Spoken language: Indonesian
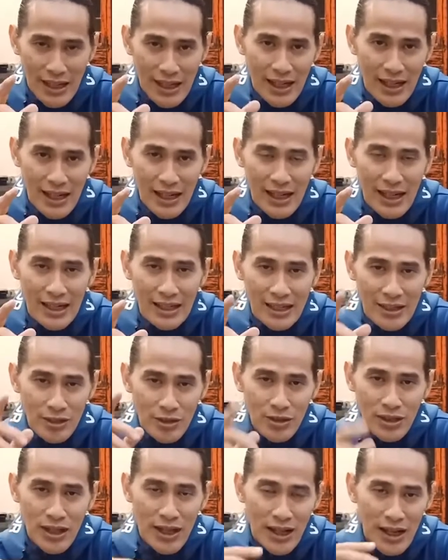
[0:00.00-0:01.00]
rangka
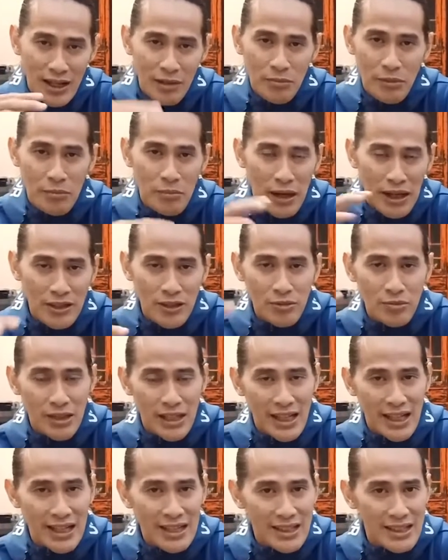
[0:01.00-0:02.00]
itu yang akan membantu
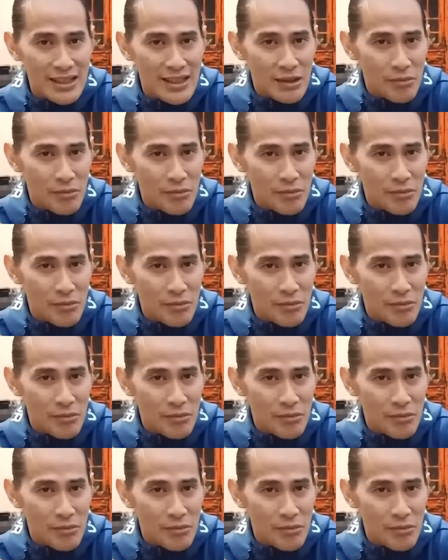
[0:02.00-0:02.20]
meningkatkan